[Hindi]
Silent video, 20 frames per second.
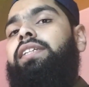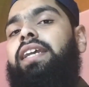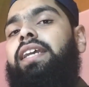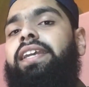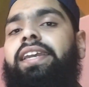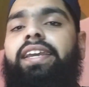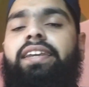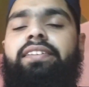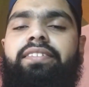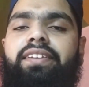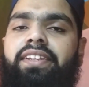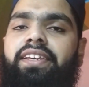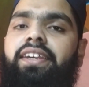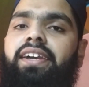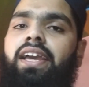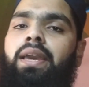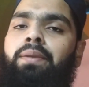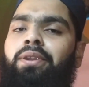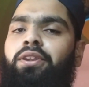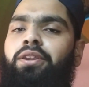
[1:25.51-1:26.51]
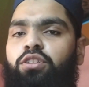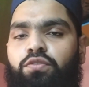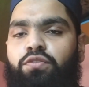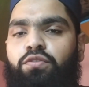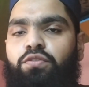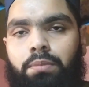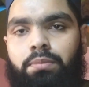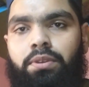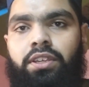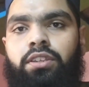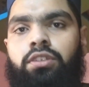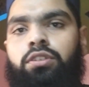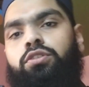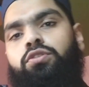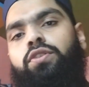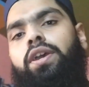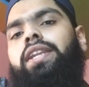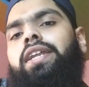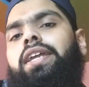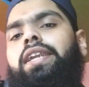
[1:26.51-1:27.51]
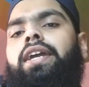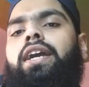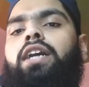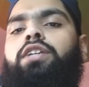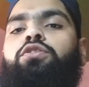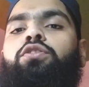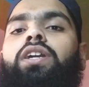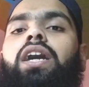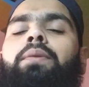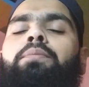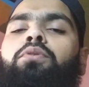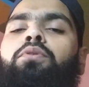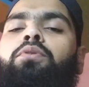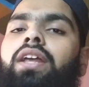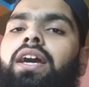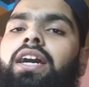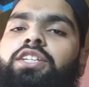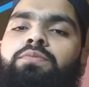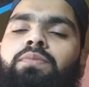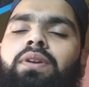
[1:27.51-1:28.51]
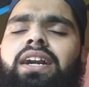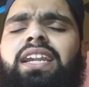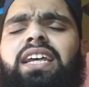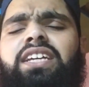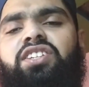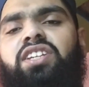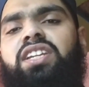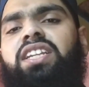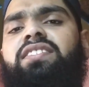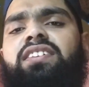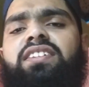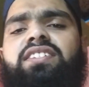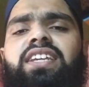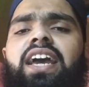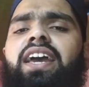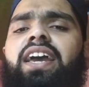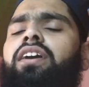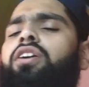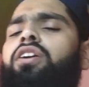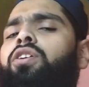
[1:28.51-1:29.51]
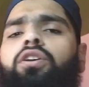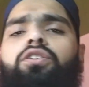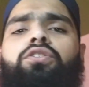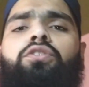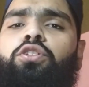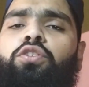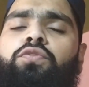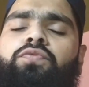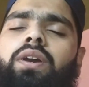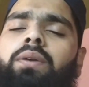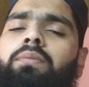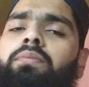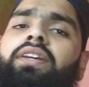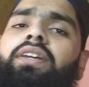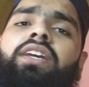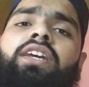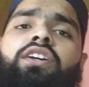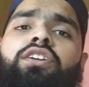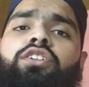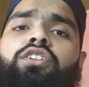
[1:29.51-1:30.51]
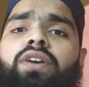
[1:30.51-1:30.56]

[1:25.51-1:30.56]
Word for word: यही एक तरीका है हमारी यूट्यूब फैमिली ज्वाइन करने का जो कि आप लोगों ने आजमाना है जल्दी से जाएँ और यूट्यूब फैमिली